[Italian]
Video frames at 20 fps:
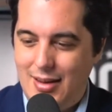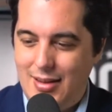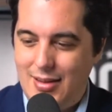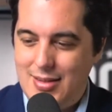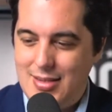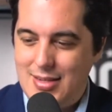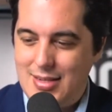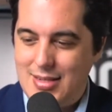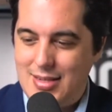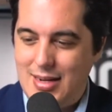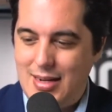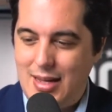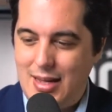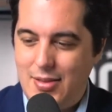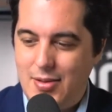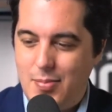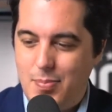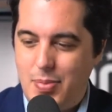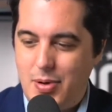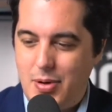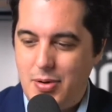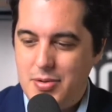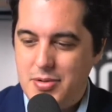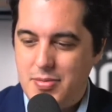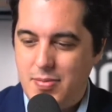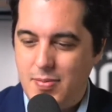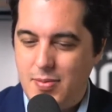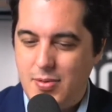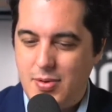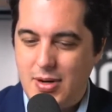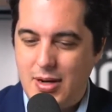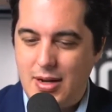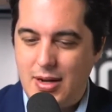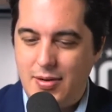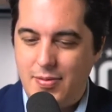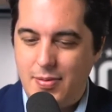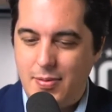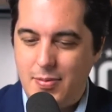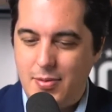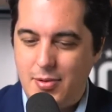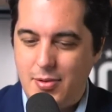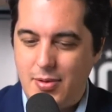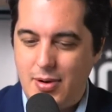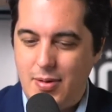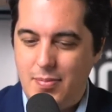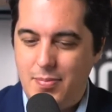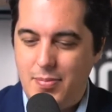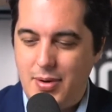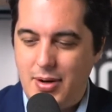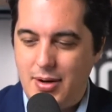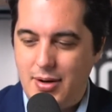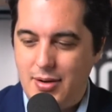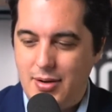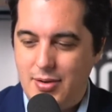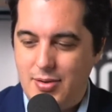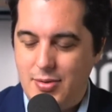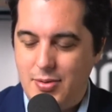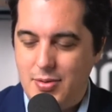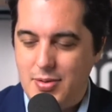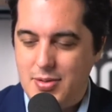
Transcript: Poi, in un altro post, Trump dice